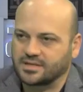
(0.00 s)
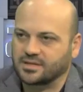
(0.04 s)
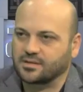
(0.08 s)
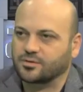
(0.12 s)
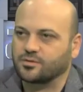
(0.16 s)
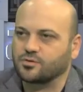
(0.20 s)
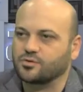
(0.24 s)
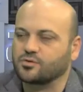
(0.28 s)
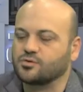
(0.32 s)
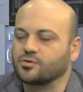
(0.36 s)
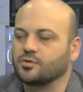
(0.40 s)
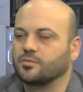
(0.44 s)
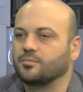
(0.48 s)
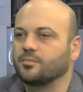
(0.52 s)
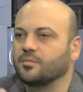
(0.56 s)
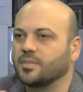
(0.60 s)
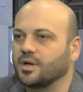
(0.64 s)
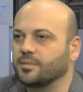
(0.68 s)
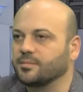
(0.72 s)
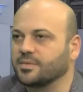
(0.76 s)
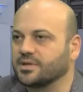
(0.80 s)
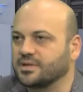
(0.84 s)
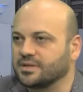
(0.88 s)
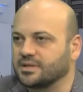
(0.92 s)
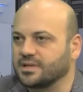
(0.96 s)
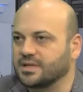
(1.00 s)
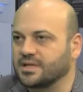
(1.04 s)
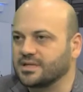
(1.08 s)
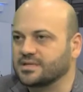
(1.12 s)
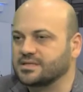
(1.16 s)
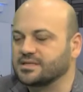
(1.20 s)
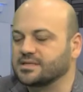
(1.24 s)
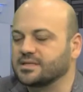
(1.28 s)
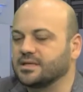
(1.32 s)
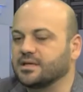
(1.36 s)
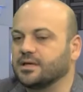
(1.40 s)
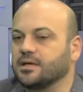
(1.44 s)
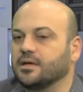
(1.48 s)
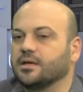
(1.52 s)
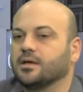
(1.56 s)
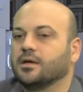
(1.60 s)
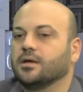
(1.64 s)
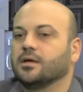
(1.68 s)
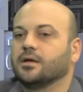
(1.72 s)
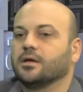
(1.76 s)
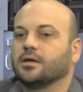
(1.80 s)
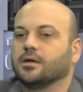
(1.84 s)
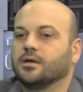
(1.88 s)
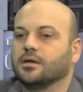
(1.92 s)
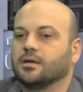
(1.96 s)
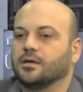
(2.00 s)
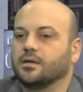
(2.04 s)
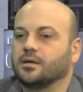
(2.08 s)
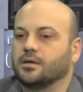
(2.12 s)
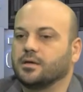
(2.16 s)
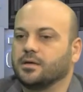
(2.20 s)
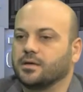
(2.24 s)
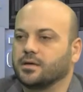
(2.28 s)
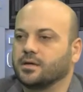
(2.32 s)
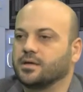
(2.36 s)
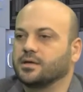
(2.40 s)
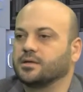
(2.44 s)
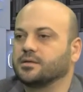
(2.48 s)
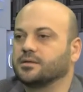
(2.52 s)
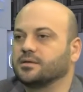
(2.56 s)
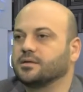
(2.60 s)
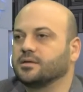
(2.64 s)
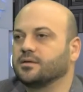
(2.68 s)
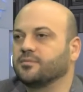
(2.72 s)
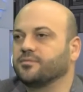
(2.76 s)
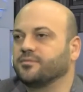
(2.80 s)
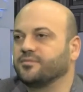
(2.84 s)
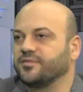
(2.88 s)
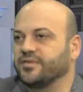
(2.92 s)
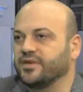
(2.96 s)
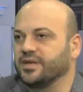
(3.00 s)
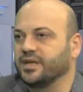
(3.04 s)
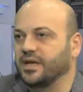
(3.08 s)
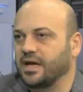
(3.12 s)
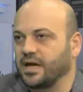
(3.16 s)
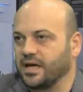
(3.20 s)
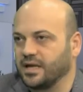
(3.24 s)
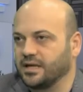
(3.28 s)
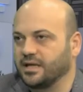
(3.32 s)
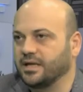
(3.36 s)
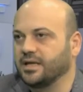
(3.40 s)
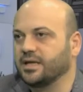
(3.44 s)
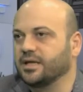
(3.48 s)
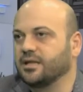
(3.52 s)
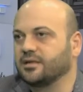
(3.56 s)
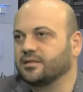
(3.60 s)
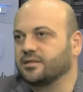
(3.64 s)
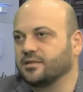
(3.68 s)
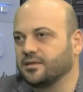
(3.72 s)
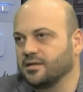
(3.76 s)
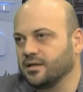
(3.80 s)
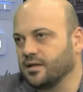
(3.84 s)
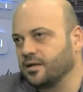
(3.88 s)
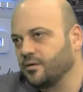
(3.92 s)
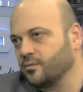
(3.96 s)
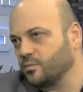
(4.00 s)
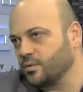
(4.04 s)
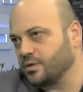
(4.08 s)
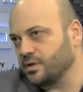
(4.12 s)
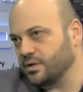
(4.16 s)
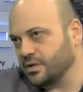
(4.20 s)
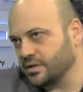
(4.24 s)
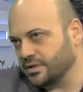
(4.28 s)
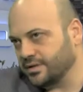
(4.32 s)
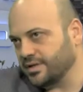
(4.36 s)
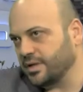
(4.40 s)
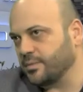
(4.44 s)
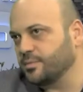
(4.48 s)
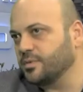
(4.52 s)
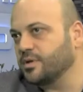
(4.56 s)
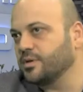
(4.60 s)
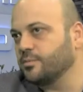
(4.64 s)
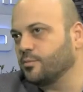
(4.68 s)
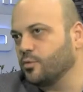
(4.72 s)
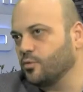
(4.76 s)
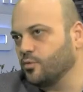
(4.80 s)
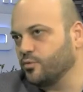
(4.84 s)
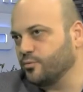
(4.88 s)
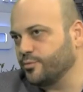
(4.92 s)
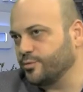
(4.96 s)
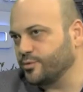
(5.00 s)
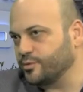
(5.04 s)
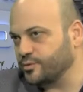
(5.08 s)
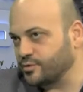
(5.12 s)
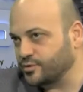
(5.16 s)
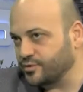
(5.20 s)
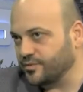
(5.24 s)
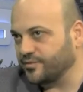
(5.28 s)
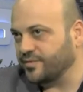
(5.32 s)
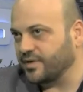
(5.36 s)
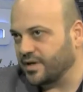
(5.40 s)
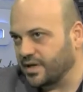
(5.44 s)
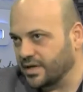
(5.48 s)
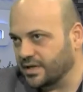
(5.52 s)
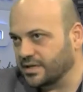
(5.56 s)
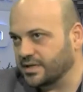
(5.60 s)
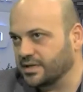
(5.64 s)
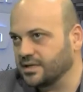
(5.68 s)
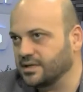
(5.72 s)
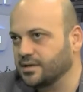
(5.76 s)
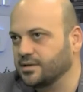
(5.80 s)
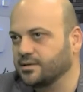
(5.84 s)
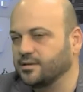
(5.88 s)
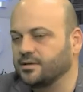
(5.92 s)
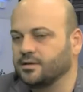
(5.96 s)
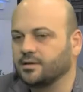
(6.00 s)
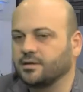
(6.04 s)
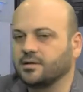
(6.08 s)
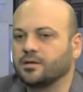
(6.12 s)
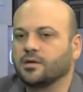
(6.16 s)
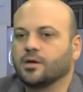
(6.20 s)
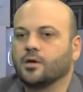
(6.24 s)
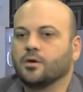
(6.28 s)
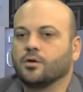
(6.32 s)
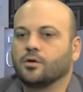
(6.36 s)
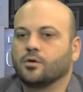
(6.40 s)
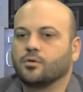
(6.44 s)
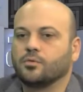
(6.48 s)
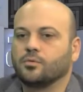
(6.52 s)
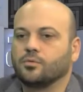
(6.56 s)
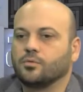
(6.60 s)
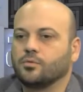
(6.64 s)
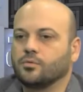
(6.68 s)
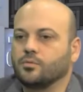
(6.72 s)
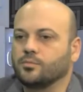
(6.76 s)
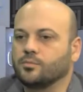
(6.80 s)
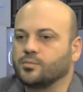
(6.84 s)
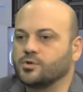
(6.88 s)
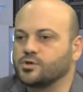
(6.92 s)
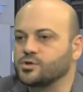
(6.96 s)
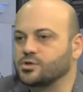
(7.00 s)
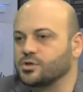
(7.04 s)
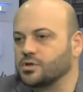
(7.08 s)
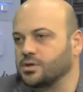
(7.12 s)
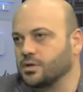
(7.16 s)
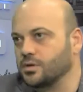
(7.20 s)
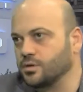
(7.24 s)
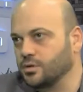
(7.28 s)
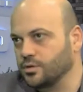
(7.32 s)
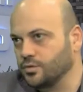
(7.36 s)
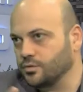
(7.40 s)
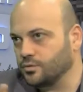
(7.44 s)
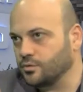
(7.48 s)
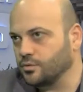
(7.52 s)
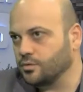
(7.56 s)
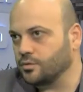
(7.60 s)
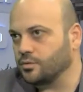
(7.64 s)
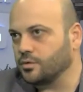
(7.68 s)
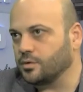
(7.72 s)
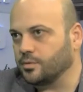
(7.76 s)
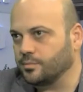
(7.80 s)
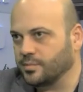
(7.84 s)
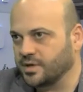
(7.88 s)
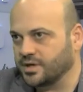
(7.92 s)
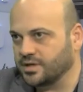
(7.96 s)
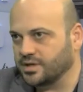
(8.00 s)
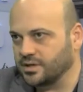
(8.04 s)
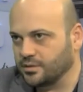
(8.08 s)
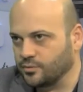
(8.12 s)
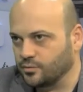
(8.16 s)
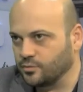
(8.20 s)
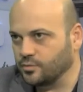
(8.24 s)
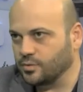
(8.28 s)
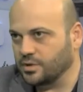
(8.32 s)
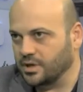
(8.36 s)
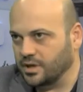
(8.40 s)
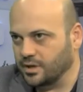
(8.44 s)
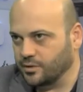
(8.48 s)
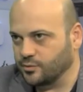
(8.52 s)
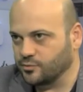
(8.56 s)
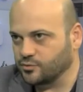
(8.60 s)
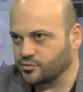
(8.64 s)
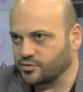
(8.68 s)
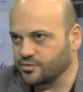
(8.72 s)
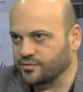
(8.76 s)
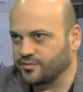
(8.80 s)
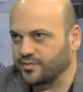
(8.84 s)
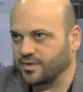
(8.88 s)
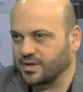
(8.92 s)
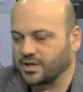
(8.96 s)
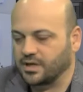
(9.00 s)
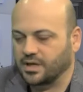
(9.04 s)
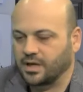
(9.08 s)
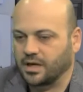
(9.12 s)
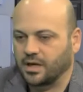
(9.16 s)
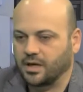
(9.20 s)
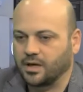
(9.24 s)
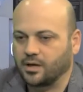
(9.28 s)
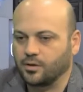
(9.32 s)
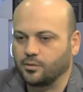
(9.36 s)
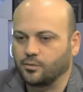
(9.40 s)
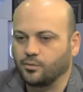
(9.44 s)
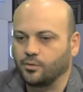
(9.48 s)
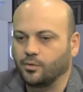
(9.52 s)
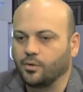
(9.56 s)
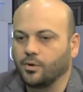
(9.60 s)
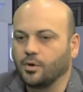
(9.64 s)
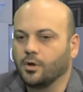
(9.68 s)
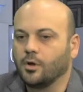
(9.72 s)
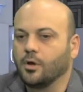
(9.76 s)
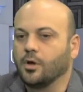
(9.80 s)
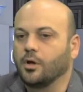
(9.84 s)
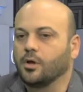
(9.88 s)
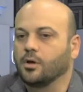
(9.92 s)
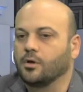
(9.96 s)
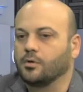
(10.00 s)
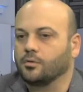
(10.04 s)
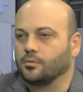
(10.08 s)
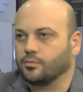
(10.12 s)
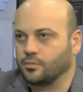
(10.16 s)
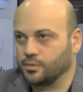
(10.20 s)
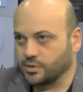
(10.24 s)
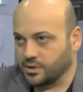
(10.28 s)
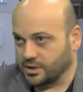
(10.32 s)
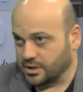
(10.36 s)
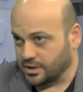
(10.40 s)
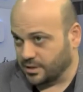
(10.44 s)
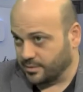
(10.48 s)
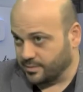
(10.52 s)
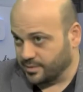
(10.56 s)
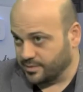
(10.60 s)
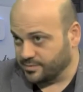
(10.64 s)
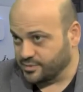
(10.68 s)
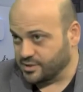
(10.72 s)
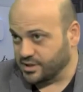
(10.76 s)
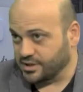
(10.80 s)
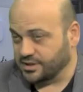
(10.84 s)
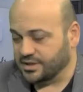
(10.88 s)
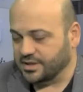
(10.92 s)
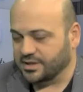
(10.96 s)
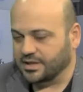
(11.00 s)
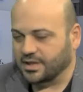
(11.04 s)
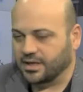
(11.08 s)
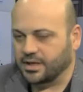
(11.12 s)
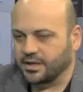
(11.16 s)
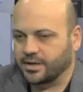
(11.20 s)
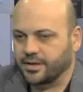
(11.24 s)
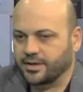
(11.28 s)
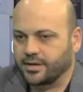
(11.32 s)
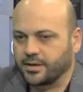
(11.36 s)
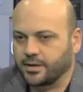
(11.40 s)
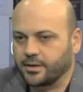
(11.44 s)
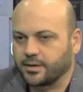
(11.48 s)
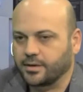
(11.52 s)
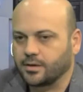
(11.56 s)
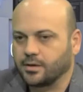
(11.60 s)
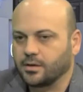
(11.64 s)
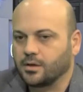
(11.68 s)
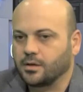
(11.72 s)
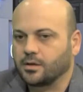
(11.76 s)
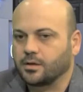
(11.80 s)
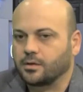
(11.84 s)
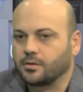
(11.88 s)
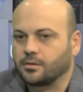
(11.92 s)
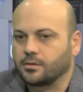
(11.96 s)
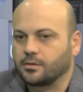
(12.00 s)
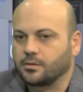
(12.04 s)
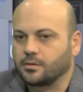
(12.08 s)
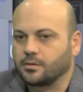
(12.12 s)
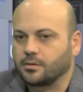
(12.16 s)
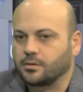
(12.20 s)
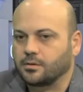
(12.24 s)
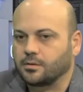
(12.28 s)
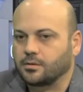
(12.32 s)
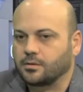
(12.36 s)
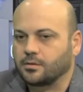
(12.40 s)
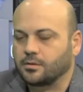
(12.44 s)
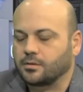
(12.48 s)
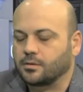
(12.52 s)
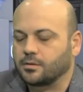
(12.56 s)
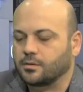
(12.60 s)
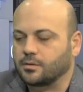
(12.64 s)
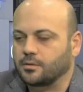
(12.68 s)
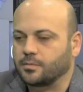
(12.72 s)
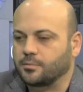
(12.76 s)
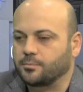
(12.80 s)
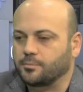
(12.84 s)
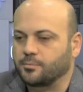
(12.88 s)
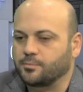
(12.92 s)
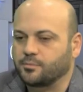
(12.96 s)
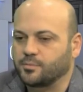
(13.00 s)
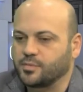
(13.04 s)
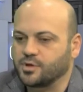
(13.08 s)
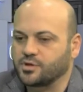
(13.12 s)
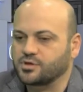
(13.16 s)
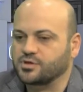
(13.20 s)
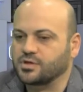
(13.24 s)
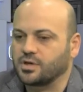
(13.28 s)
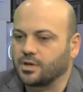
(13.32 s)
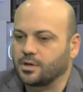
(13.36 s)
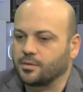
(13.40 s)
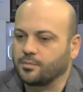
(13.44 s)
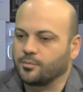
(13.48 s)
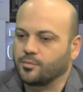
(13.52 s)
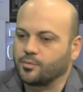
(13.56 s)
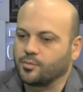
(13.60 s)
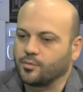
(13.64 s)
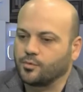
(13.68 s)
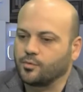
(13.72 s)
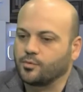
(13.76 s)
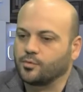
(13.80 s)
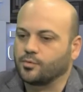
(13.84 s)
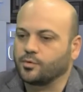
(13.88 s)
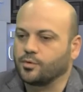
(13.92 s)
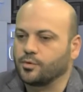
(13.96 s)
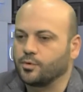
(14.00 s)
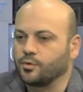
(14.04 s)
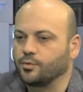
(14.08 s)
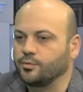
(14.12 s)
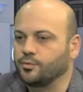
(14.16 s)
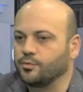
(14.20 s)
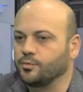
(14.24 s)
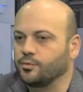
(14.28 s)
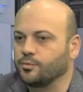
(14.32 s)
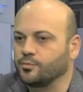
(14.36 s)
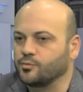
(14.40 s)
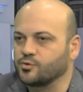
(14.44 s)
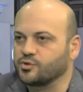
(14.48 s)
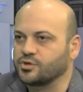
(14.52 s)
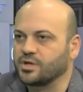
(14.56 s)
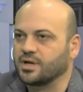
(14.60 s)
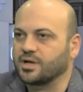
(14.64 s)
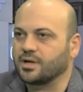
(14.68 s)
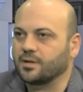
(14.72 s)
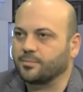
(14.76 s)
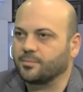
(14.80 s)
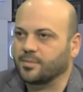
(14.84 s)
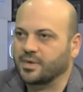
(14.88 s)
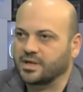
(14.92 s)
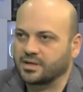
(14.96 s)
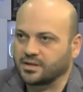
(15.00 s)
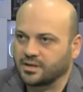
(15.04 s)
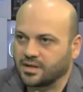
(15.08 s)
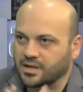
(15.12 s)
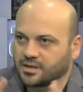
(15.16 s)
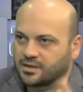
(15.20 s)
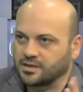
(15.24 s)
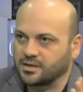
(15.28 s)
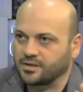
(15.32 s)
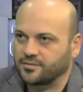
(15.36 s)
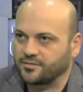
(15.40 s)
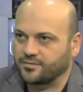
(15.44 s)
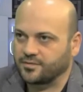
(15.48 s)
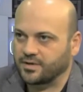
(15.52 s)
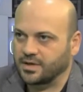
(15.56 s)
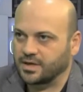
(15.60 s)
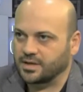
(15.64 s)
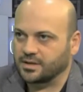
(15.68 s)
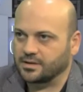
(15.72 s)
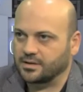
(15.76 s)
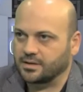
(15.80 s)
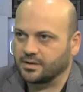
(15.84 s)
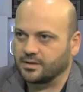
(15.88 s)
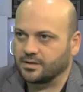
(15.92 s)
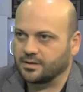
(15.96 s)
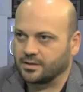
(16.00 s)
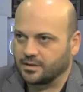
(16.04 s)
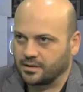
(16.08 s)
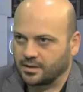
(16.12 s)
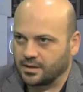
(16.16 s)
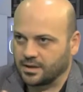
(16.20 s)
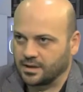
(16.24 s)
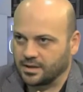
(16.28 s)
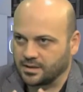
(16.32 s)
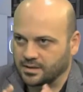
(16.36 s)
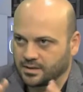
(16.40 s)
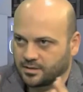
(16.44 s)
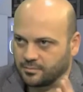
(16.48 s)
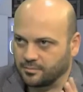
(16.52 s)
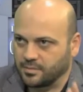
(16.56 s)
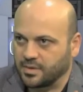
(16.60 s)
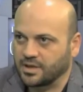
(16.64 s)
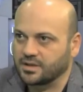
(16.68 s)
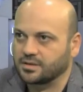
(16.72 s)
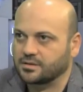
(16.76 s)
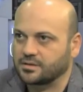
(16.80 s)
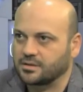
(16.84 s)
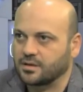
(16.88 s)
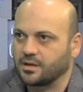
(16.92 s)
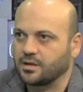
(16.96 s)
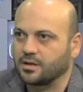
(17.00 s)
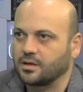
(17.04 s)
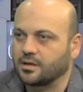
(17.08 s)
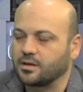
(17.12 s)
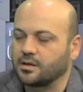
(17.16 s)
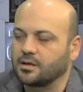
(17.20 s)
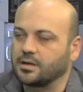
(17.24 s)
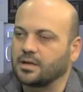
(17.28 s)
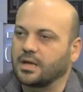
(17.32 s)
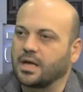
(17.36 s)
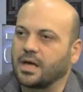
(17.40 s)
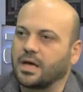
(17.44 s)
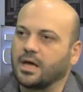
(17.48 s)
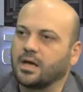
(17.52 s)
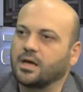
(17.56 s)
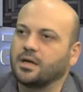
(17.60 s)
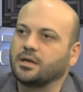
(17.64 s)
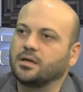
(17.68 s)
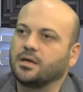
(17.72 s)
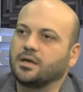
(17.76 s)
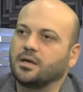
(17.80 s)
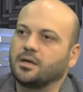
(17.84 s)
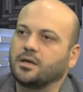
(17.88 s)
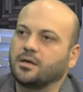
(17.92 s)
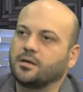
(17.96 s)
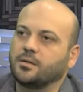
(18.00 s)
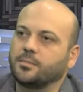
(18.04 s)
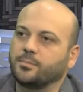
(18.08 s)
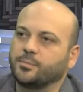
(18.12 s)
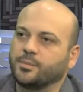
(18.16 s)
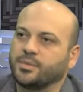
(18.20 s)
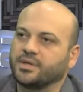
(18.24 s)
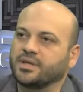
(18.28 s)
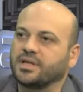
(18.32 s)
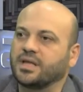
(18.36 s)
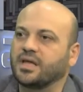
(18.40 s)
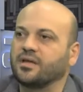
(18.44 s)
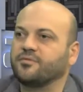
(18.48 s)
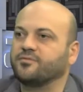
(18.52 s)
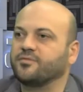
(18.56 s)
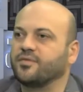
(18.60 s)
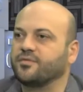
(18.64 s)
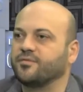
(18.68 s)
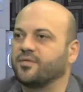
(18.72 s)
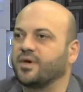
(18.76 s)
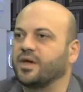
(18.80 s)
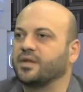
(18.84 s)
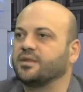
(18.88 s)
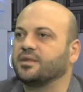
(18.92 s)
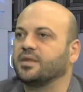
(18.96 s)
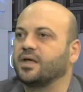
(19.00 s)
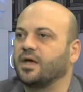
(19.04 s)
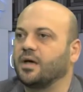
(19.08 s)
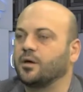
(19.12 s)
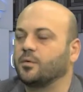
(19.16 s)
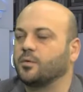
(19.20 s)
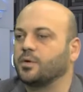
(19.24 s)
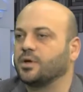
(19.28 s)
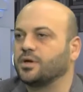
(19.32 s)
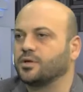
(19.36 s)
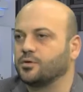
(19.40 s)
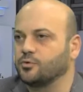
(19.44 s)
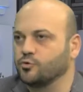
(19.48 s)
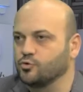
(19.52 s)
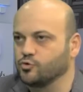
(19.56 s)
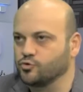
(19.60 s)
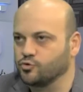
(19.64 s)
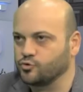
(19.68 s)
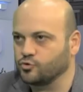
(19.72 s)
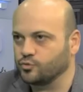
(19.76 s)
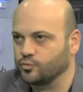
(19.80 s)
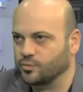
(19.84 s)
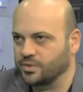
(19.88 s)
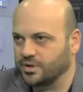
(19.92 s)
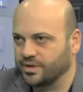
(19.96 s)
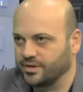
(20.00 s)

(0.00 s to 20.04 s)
ست اشهر نعم. ما بتنصح آه، هيدي آه في حالات الطبيب هو بيوصفها اكيد ومش انه المريض هو اللي يوصفها لحاله وهون كمان بشدد عليها نعم. آه، برجع بقول انه مجرد ما ننظف هيدي المنطقه لحالها بتخفف عنا عوارض الجيوب